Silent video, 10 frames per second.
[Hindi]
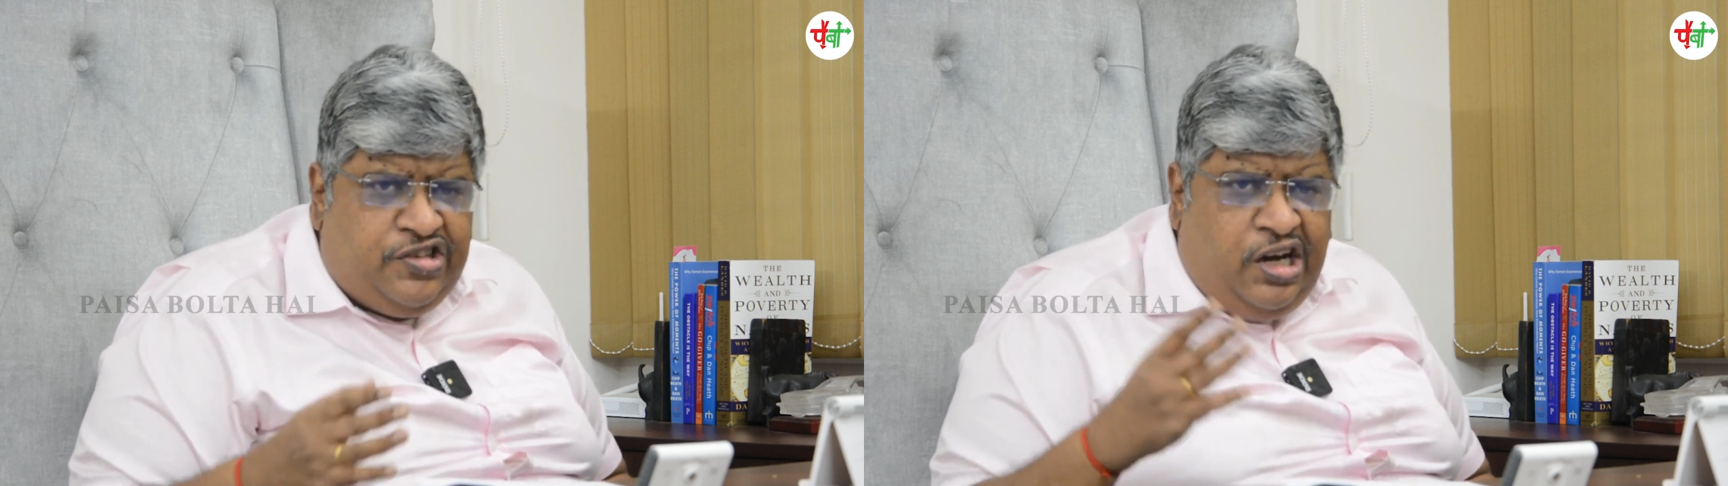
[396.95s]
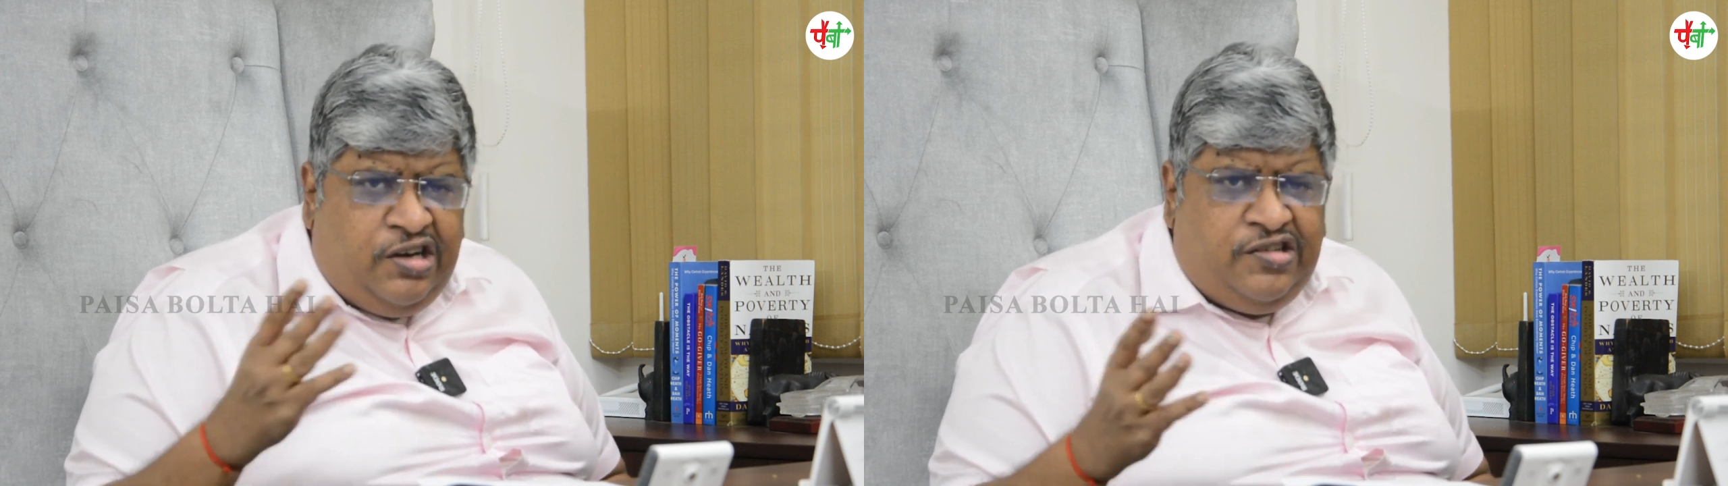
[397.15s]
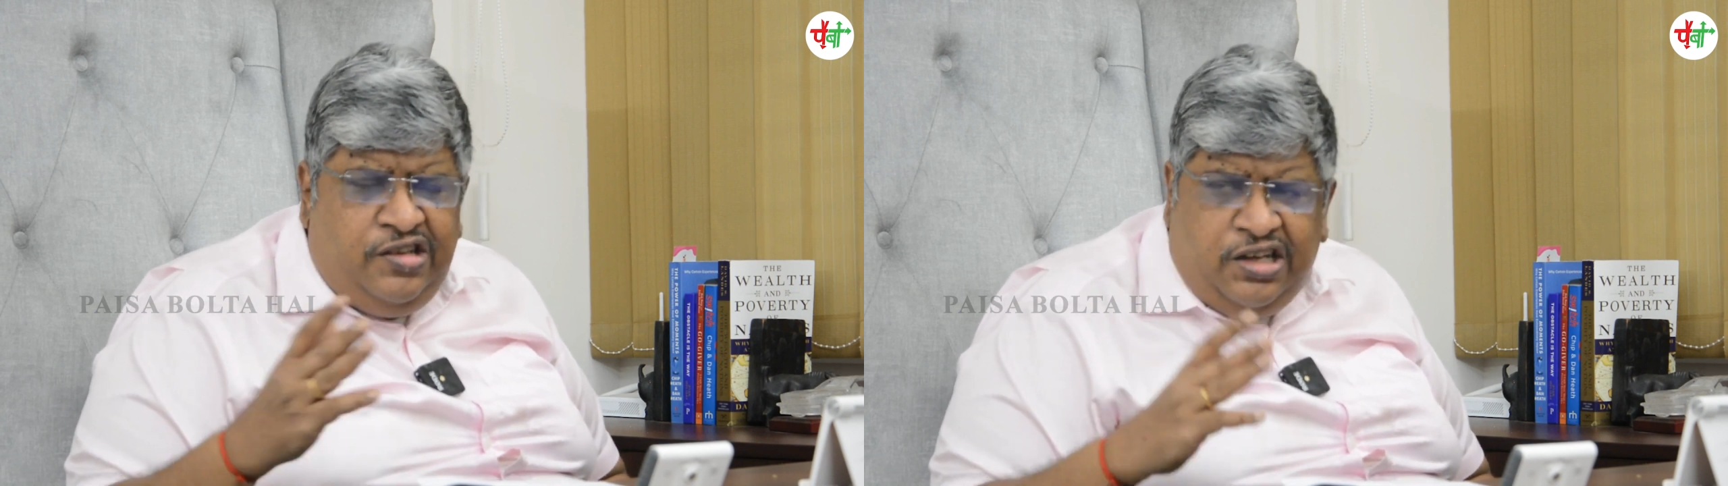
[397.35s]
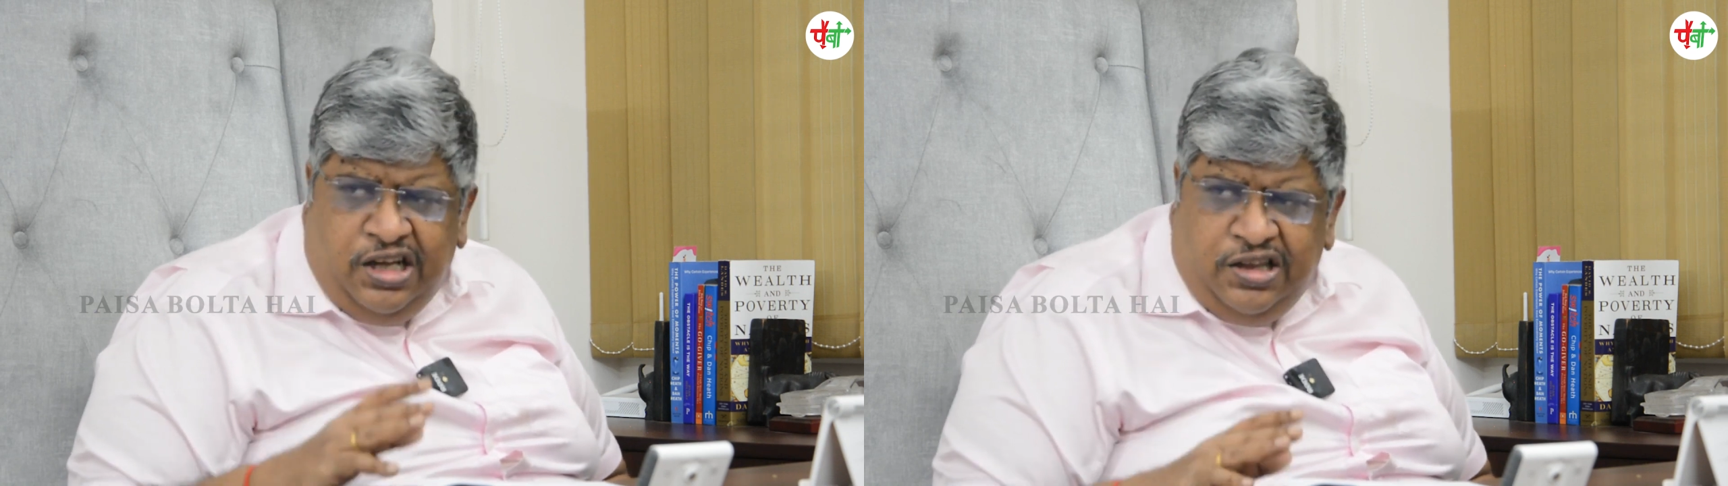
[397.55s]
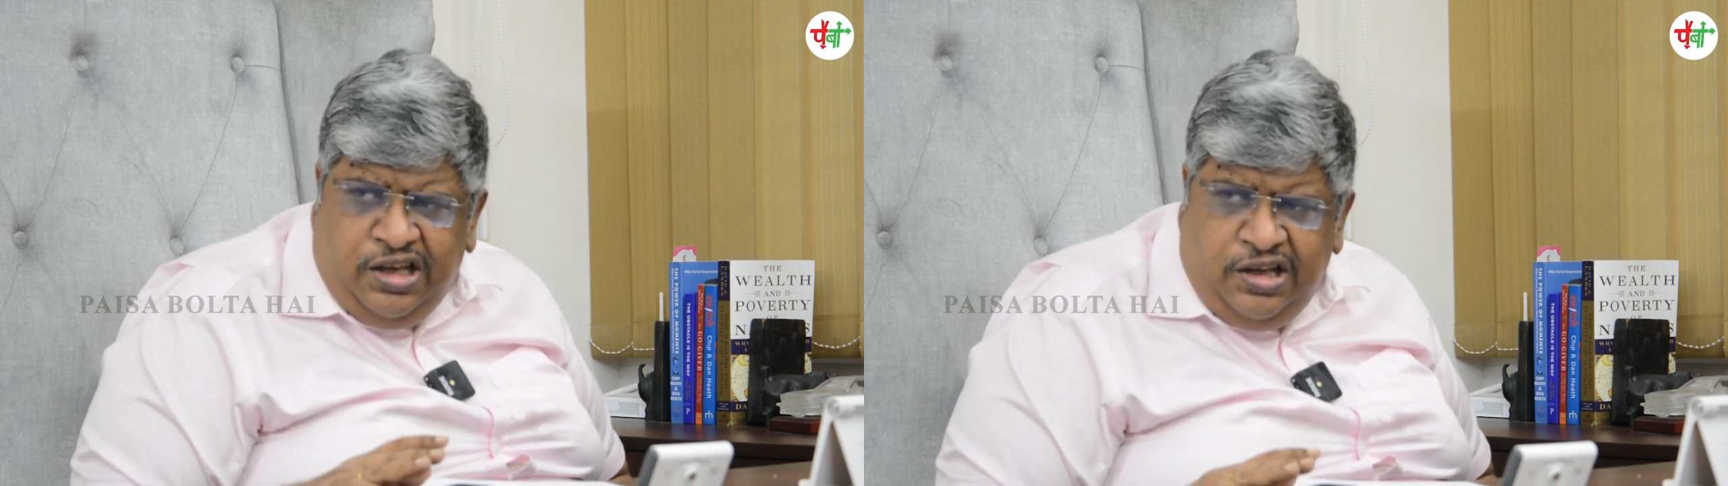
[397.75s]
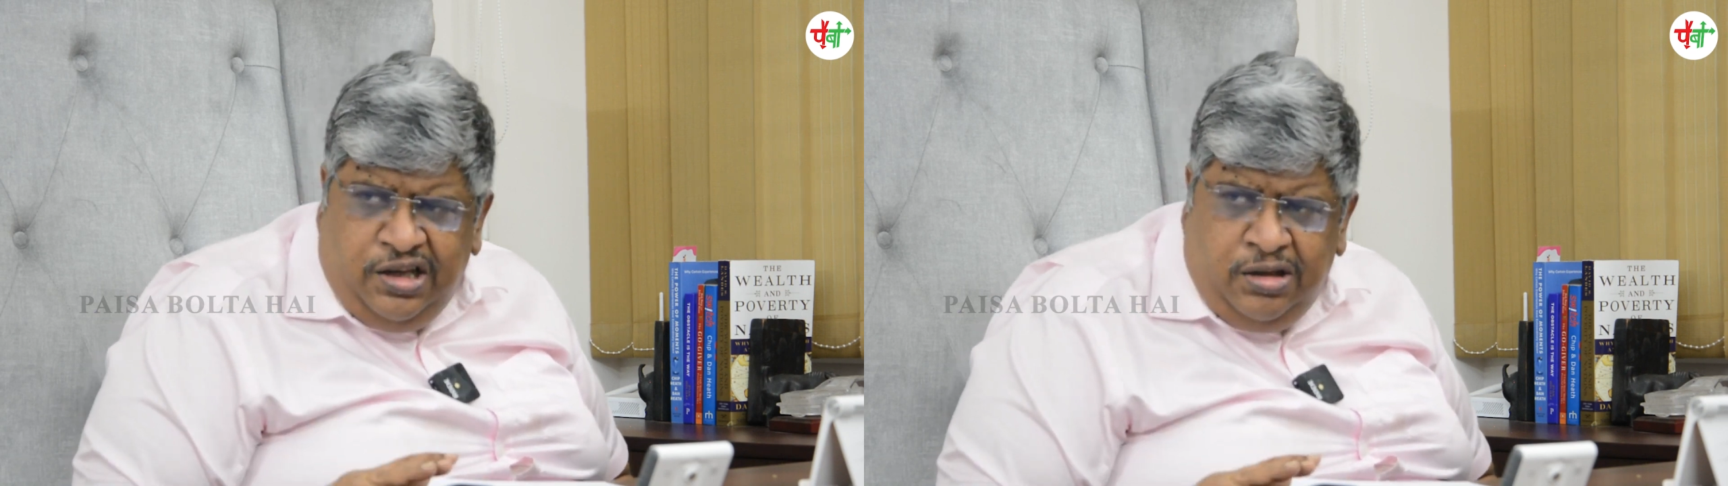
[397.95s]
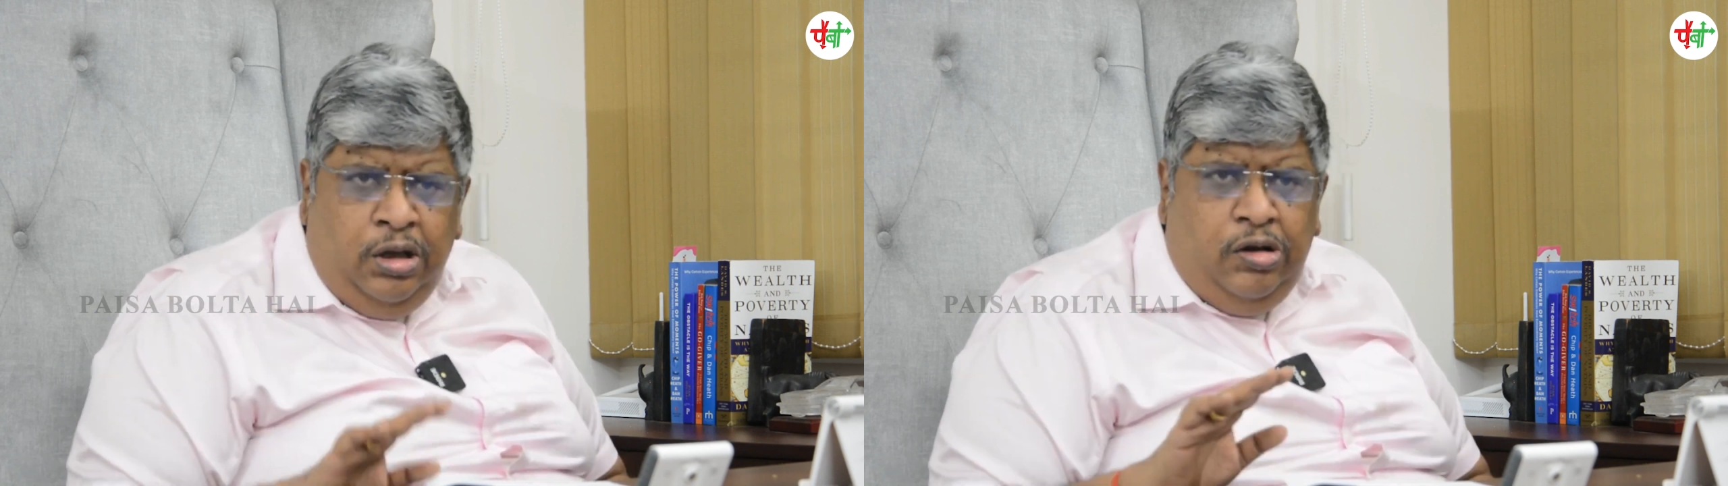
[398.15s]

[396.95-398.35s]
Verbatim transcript: चार्ट्स दिखाते हैं